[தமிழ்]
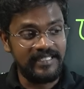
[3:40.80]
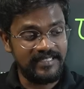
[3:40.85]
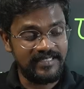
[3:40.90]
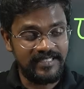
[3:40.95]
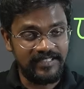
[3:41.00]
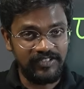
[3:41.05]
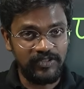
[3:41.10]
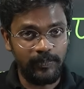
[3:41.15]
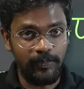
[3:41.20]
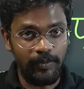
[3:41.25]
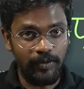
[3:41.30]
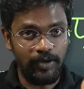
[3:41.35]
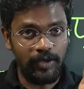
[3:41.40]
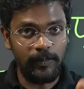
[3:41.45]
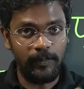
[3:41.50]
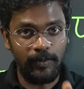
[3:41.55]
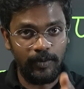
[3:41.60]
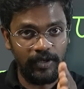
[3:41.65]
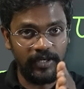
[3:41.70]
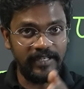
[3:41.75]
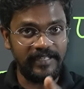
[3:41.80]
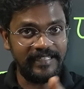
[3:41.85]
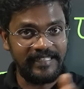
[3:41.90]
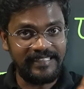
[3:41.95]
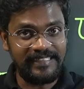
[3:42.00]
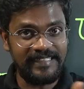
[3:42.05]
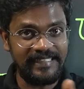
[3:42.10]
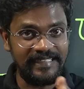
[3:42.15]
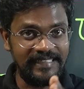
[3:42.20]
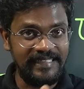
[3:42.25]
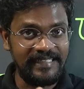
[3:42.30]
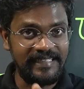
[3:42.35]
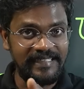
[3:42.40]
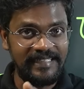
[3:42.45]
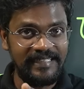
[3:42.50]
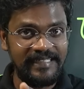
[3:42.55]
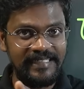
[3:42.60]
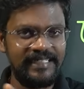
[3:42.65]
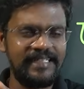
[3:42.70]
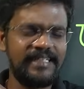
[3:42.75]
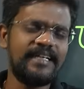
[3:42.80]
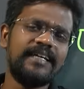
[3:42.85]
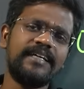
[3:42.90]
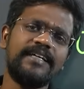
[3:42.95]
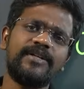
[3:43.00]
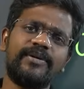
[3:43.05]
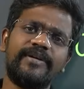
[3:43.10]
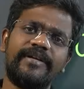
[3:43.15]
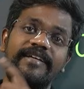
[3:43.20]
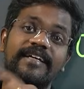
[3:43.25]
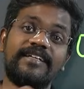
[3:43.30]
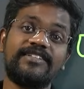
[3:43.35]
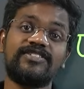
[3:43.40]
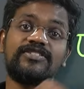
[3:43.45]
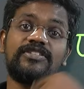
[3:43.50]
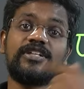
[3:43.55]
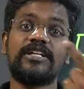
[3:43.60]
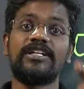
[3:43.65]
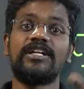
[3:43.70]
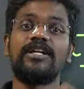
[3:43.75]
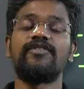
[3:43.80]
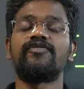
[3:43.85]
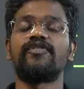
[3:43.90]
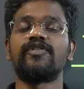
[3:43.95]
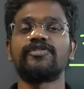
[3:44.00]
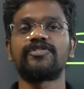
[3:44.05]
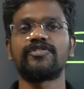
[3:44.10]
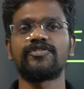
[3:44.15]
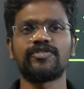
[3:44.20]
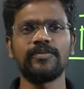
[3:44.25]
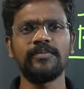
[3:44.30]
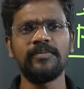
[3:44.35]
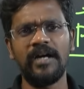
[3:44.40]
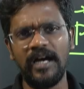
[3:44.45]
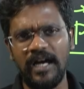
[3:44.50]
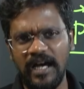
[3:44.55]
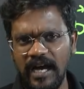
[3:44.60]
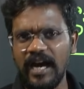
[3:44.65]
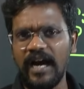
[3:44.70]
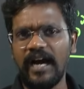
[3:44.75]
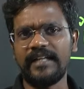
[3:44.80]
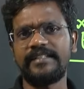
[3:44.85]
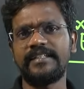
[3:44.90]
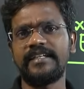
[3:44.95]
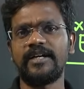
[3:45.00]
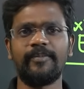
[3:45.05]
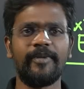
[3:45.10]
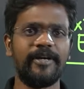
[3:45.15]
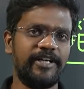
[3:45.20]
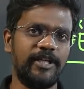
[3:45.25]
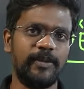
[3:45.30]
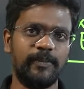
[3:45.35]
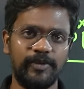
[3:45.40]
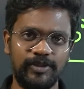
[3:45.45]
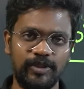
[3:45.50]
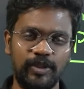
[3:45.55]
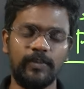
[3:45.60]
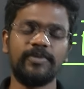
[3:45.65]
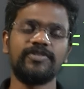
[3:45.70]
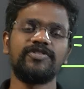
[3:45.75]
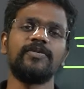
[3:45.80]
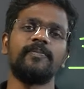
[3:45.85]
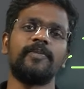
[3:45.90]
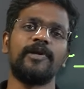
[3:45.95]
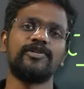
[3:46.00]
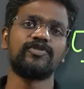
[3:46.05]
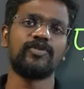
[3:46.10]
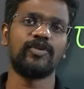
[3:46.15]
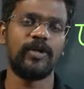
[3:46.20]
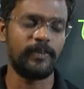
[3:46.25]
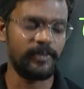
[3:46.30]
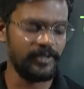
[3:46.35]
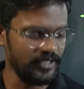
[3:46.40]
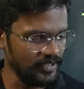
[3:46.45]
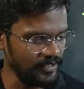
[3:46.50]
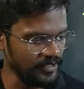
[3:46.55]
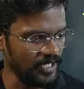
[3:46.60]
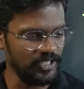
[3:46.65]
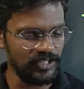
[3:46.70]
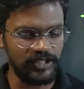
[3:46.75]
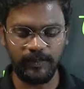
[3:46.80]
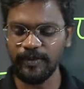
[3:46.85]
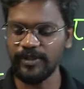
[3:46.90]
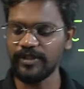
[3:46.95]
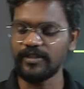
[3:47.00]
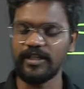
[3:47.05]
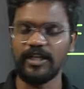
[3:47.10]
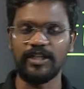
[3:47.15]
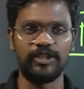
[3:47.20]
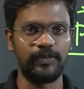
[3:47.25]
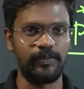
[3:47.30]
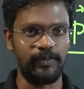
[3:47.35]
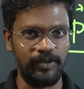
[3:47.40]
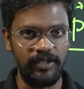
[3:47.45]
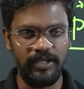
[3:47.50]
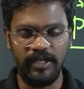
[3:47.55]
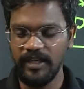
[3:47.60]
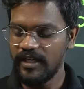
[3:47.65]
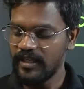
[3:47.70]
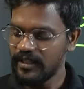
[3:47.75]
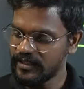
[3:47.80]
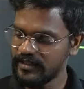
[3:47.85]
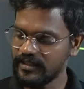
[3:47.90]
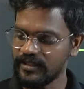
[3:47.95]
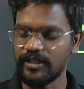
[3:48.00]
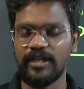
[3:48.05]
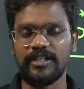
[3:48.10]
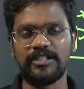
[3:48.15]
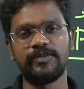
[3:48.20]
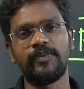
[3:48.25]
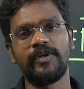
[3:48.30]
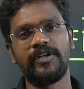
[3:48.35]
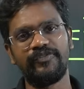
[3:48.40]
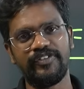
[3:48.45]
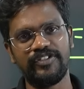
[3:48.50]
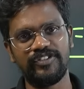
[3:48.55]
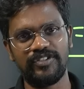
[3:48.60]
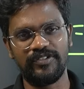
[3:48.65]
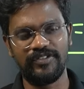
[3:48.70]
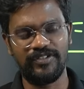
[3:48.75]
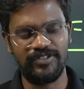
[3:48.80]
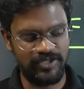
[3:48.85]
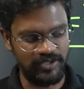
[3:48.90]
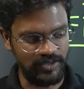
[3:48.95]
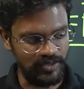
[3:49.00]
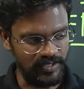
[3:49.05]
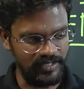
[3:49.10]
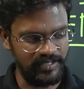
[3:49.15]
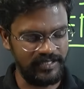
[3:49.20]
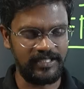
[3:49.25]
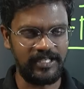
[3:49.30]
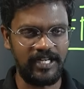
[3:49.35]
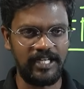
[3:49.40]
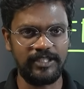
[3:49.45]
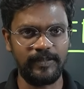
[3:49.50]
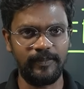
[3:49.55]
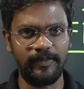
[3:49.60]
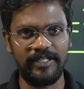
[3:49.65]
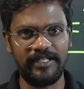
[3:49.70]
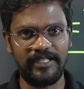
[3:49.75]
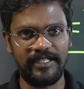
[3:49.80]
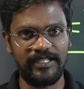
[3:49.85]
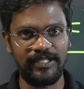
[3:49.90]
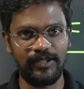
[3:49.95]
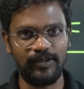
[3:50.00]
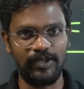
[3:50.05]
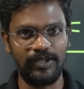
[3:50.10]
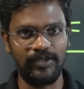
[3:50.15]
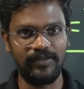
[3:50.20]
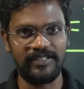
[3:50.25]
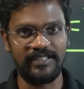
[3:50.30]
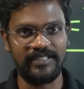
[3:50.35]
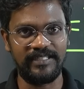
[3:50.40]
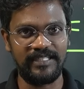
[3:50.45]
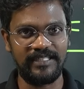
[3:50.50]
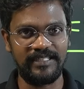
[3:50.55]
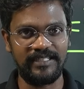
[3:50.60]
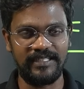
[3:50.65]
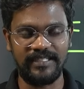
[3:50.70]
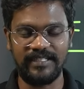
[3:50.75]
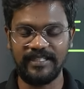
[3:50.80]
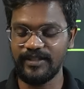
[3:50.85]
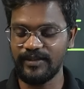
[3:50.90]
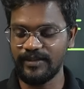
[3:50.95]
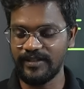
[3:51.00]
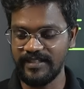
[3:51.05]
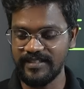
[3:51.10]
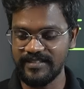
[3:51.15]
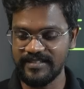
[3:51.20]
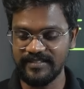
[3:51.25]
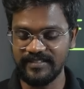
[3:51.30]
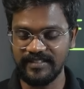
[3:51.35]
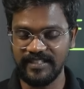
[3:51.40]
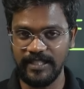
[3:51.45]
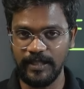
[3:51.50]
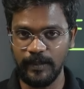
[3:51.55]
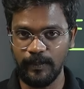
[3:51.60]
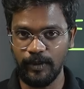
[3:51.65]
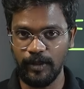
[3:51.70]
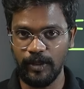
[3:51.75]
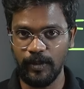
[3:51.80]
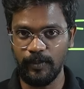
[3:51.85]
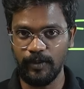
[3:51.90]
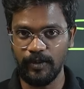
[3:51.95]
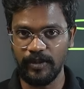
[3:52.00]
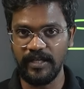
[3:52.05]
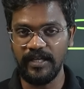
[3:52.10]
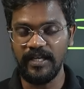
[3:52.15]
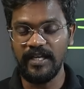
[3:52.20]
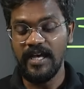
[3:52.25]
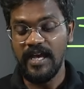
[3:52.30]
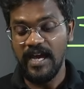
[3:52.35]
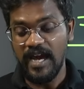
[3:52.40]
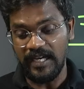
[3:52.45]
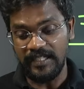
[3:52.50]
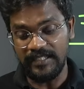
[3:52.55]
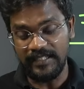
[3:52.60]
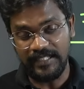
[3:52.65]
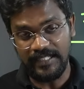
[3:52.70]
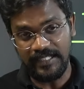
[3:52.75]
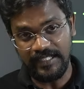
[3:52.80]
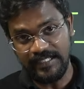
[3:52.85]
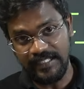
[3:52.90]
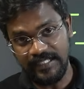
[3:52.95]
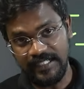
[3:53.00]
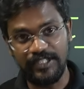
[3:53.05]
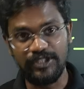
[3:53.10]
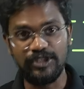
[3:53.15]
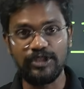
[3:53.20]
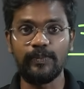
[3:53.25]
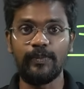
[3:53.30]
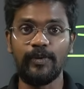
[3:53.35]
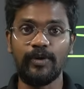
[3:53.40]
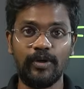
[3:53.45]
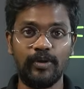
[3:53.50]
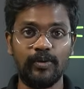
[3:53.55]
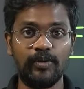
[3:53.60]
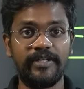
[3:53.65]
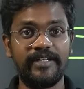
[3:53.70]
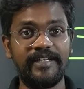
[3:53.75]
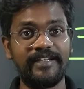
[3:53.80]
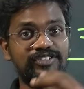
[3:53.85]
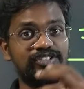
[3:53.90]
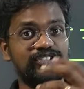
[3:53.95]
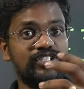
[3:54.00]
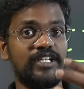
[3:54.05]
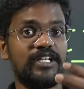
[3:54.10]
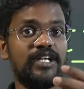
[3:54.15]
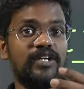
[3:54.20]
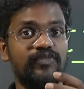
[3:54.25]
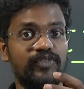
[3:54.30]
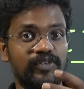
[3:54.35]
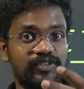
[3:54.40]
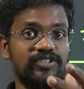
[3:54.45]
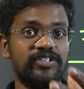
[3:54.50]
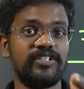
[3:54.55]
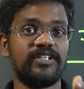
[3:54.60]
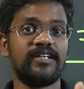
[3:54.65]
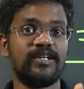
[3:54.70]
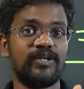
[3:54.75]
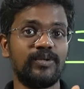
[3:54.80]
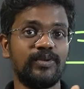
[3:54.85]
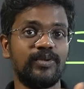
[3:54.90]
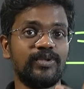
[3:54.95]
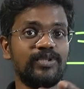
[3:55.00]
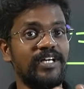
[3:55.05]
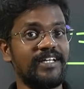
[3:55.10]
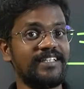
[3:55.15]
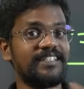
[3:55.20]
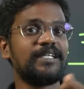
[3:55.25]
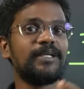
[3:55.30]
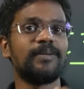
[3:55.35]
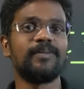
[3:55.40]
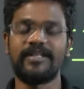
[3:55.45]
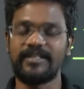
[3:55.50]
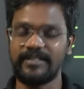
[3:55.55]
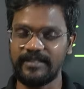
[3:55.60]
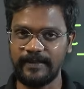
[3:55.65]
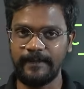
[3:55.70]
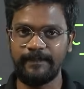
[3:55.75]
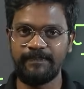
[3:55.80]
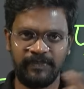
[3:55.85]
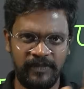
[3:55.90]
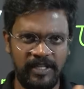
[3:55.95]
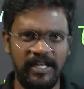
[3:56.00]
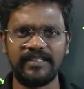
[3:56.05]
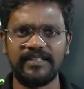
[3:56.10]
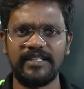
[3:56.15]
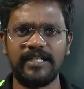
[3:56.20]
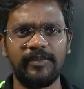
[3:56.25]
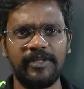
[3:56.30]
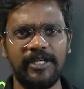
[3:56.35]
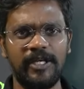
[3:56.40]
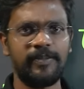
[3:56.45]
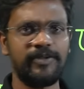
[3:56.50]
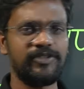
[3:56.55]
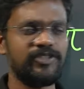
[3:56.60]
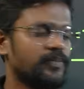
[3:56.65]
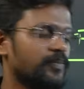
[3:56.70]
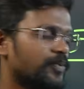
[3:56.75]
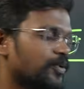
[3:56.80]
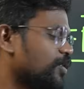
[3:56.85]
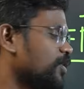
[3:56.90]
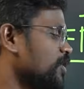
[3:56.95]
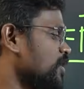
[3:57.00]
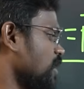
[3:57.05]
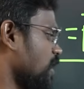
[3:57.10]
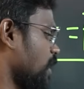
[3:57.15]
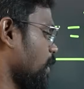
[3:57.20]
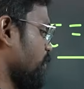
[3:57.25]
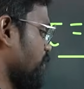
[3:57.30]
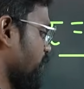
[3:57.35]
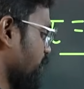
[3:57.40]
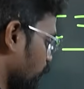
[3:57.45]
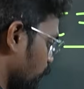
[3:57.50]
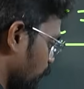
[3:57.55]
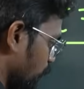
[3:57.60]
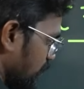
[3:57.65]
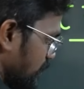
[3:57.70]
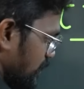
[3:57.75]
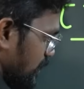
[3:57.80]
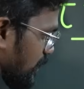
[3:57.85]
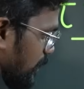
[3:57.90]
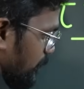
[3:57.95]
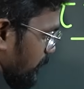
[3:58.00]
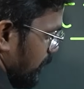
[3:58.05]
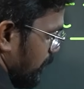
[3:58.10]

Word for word: டிஸ்டன்ஸ் போக போக கிட்ட நெருங்க நெருங்க என்னுடைய எக்ஸ்டர்னல் ஃபோர்ஸஸும் அதிகமாகிட்டே போகுது ரொம்ப சிம்பிளாக சொல்லணும் அப்படின்னா நார்த் போல் நார்த் போல் இந்த நார்த் போல் ஃபிக்ஸட் வச்சுக்கோங்க இந்த நார்த் போல் கிட்ட கொண்டு வந்துட்டே இருந்தீங்கன்னா என்னுடைய டிஸ்டன்ஸ் கிட்ட போக போக அது கிட்ட எடுத்துகிட்டு போகக்கூடிய எக்ஸ்டர்னல் ஃபோர்ஸ் நீங்கள் கொடுக்குறது அதிகமாக இருக்குது அதை நம்ம இங்கே பேச போகிறோம் அப்போ என்னுடைய ஒர்க் டன்